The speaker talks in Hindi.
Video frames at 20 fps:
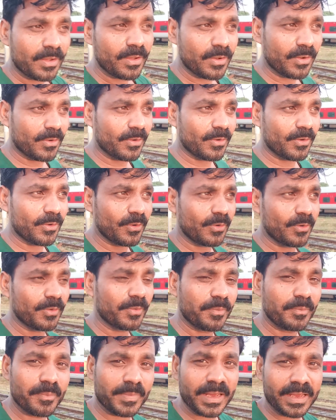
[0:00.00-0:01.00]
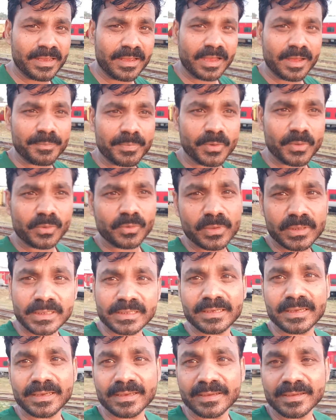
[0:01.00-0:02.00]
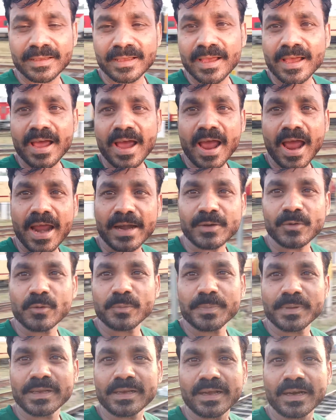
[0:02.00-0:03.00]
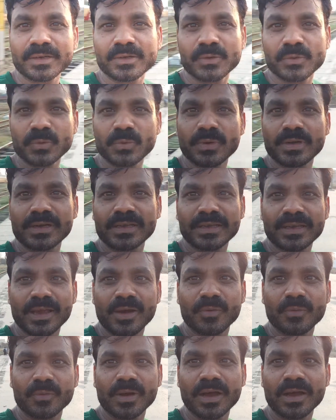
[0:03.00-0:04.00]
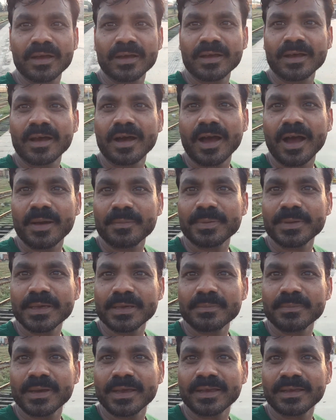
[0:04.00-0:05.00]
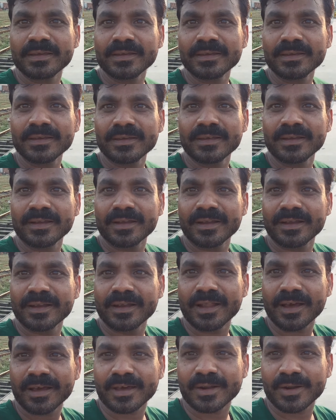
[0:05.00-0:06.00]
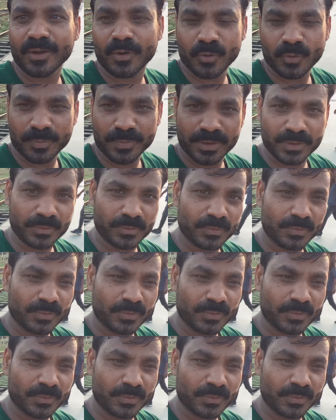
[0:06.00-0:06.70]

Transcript: और तो मैं आप लोगों के लिए ऐटो प्ले का टूर लेके आऊँगा अभी मैं लखनऊ में हूँ